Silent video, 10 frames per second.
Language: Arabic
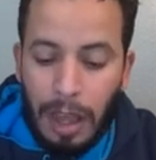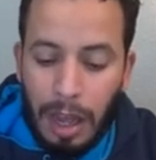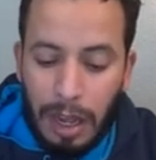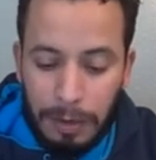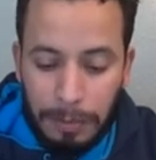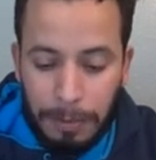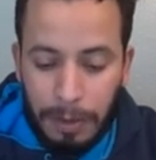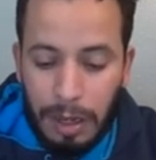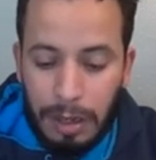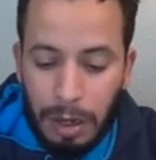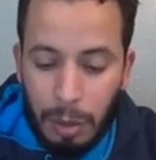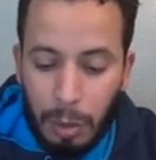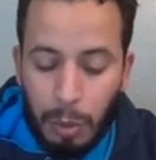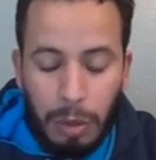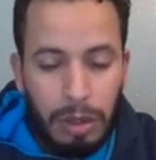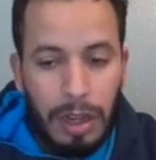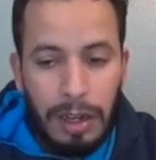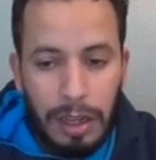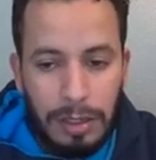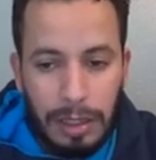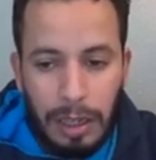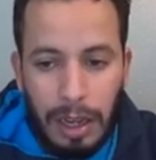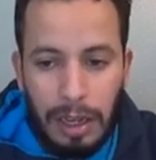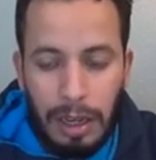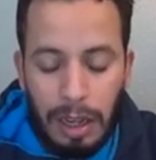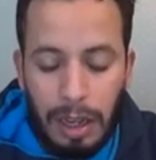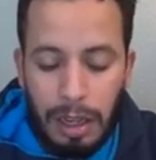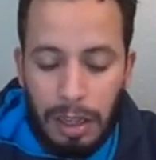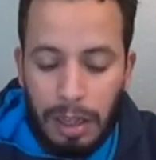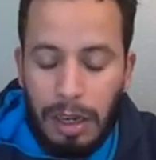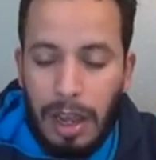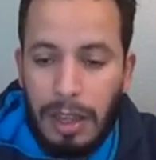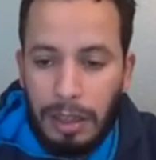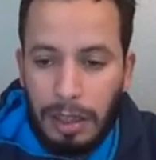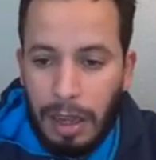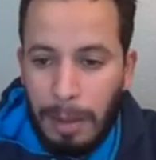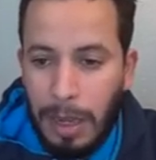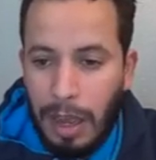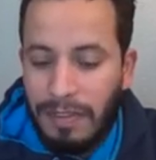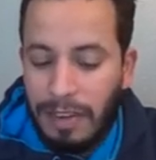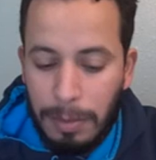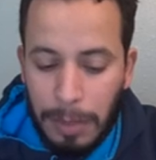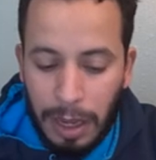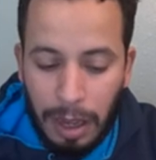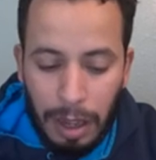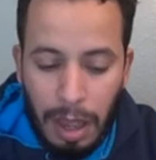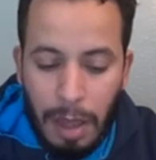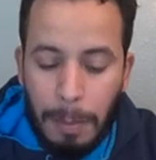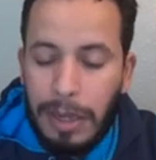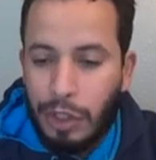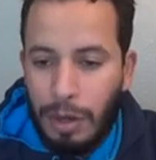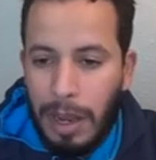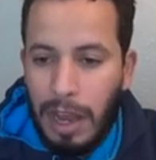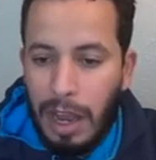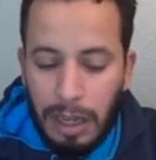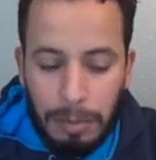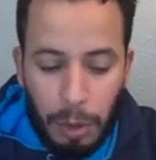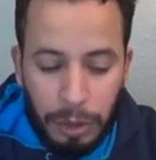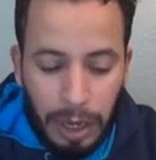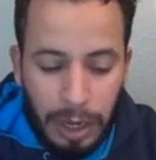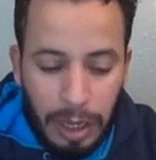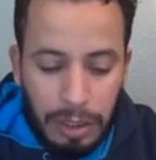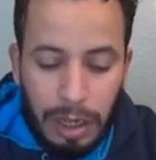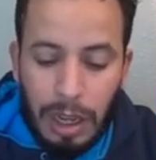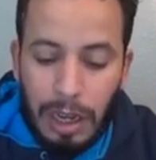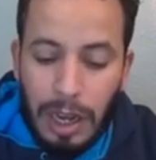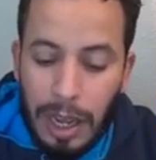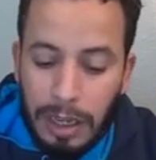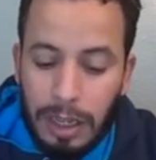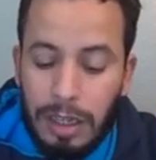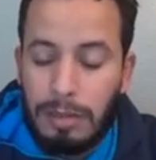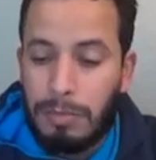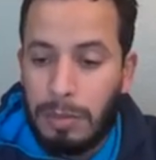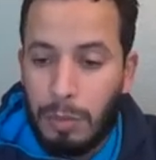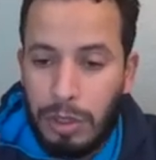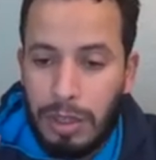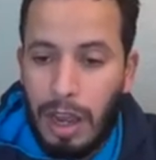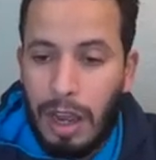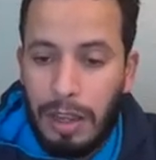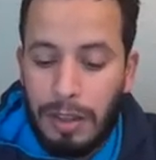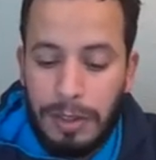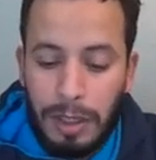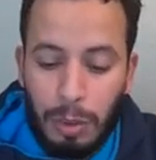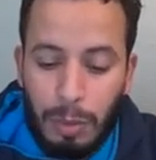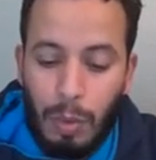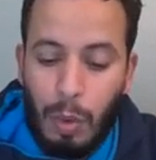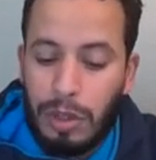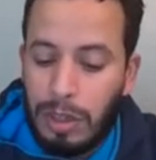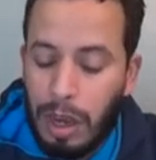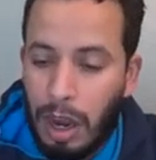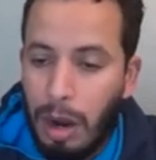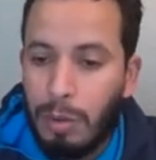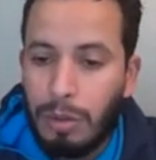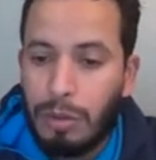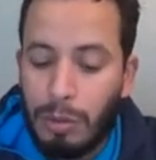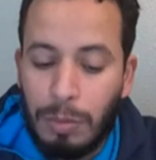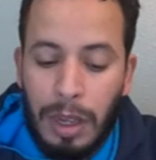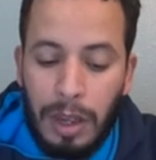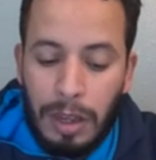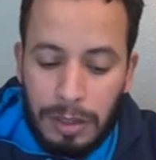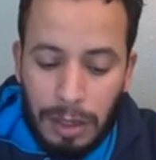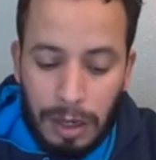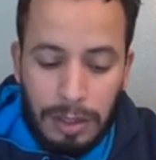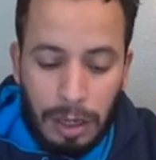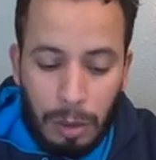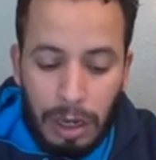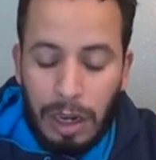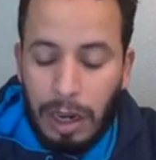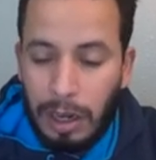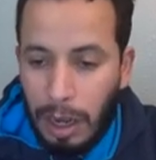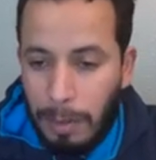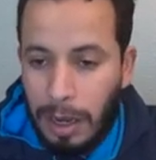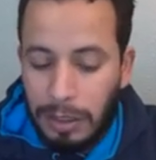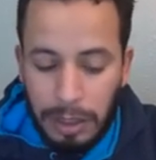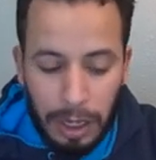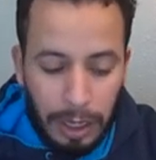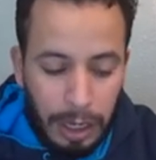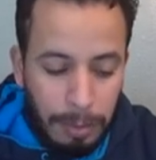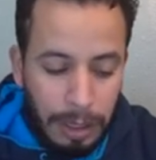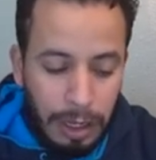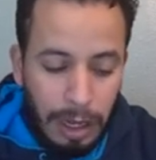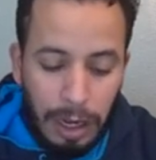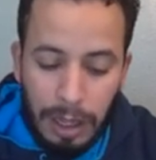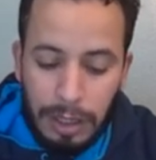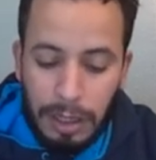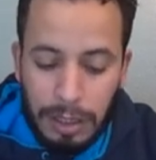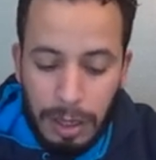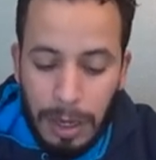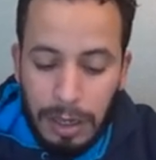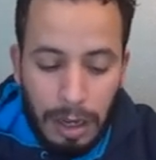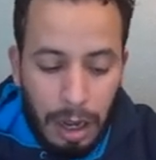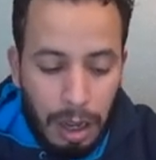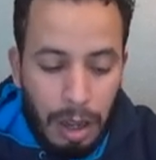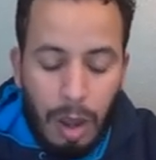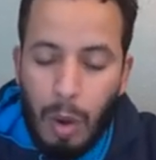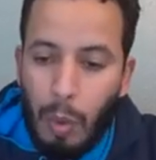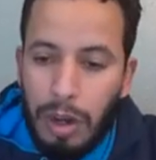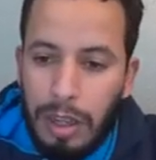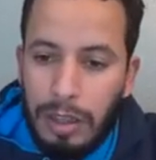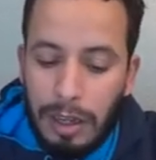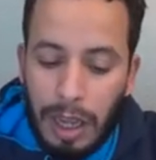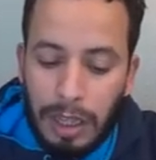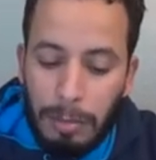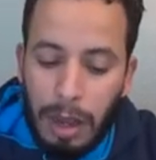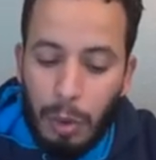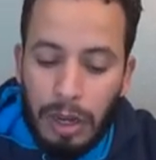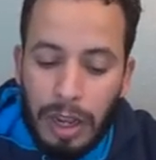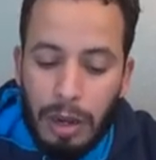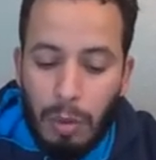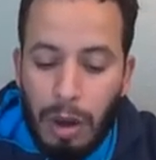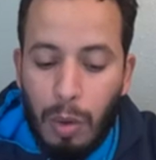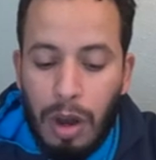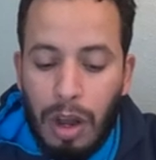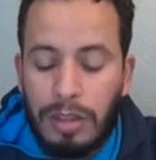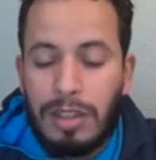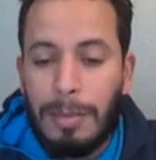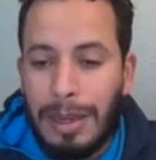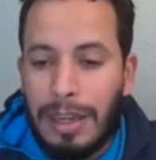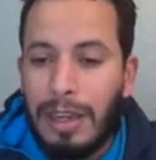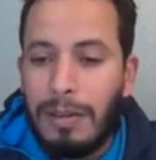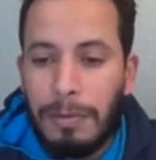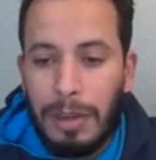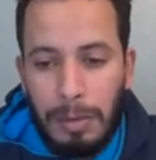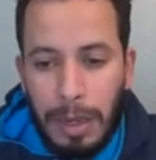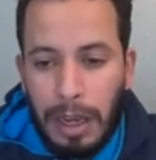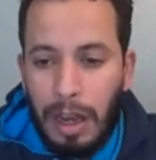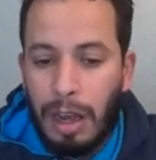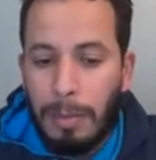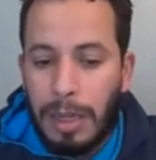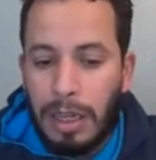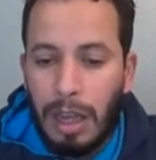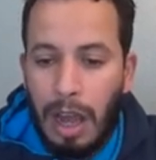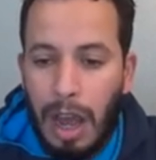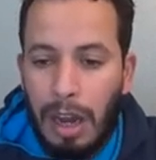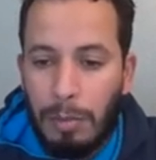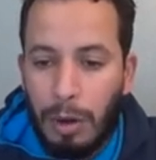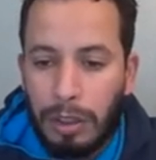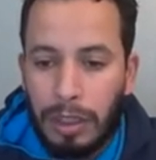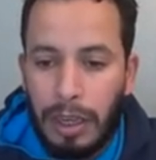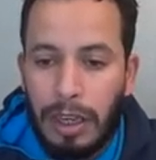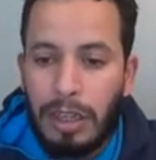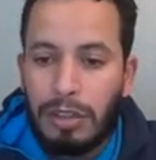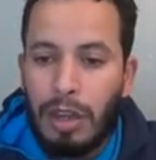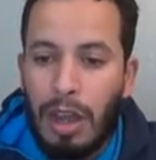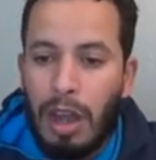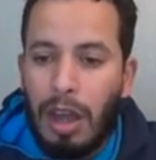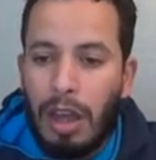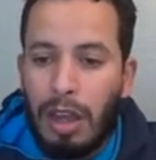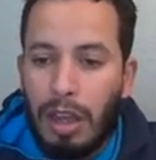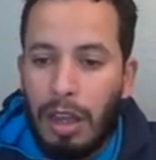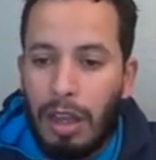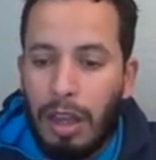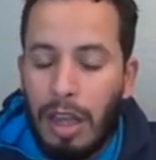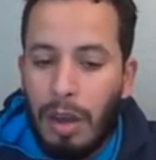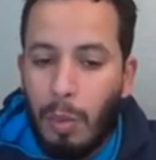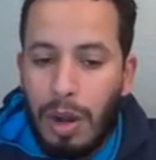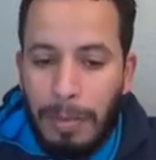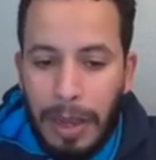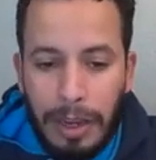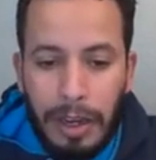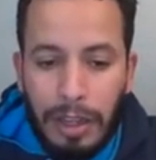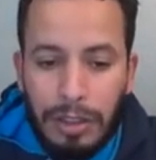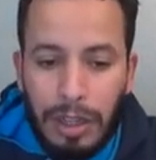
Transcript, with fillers: أعرف أنه لن نصل إلى العد إلى 100% من جمع هذه المعطيات لكن بمساعدتكم وتعاونكم سنصل إلى الرقم التقريبي الذي نتمنى والذي أطمح إليه وهو 70% من المعطيات آه، والبيانات